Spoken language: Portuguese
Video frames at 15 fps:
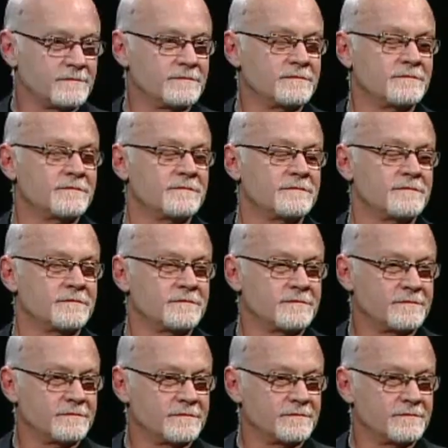vocês
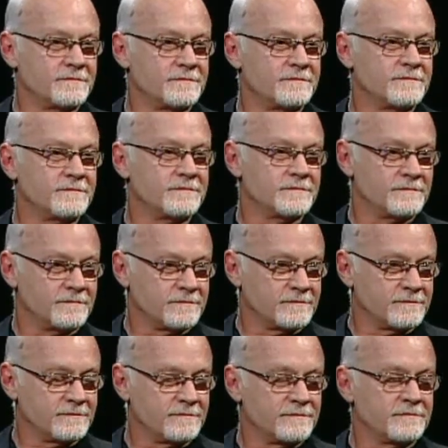entraram num ramo difícil.
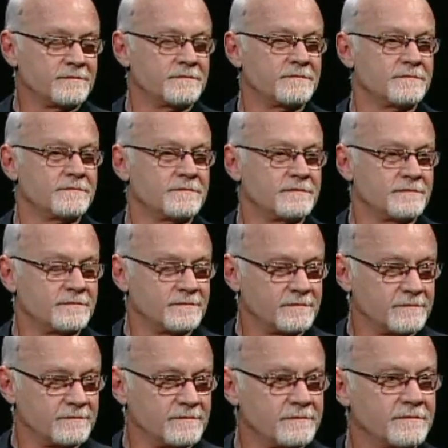Na época só tinha
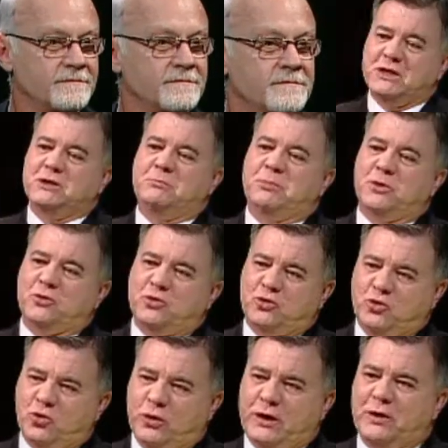uma grande
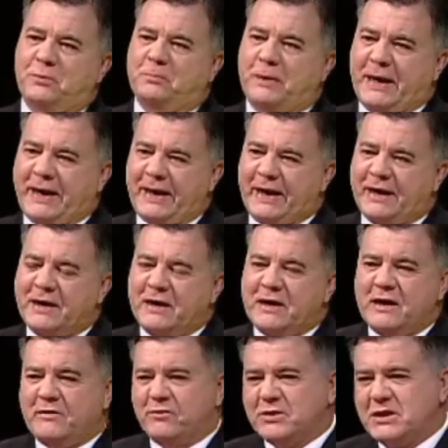produtora no Paraná.
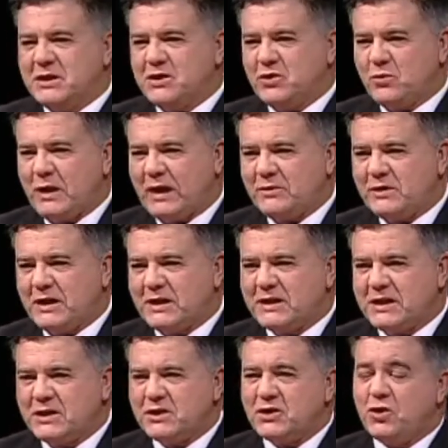Vocês tinham um lado
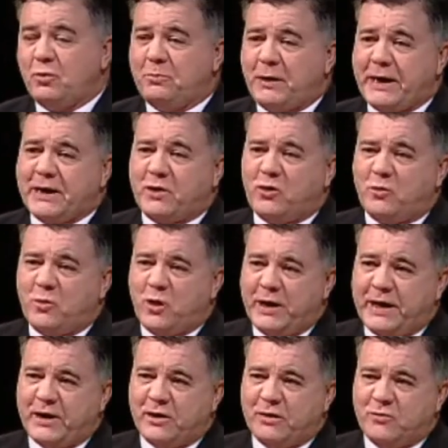interessante que seu pai,
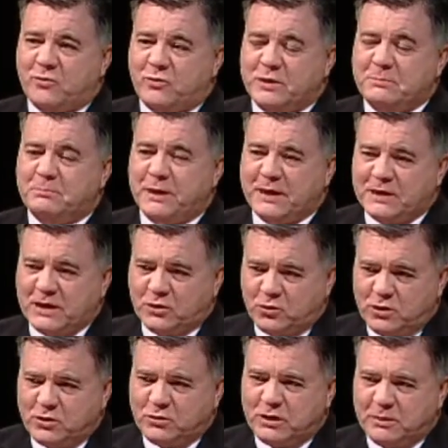como era um
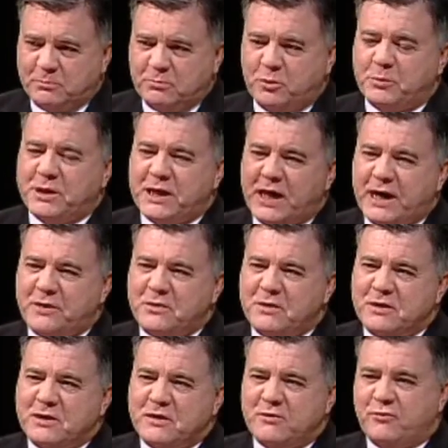empreendedor do ramo imobiliário,